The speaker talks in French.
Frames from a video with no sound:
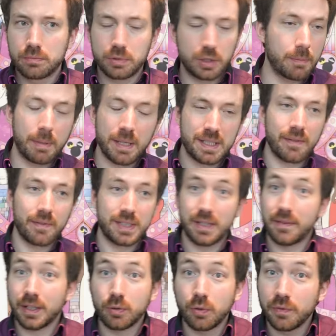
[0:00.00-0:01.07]
je sais pas, ça,
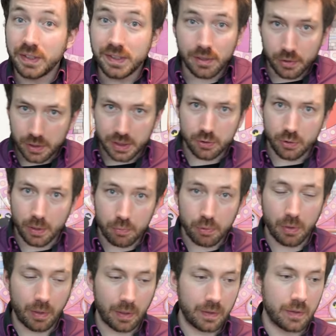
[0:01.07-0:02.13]
va trop vite alors qu'ils auraient pu
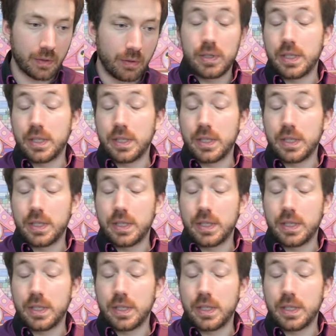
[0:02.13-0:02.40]
avoir le temps.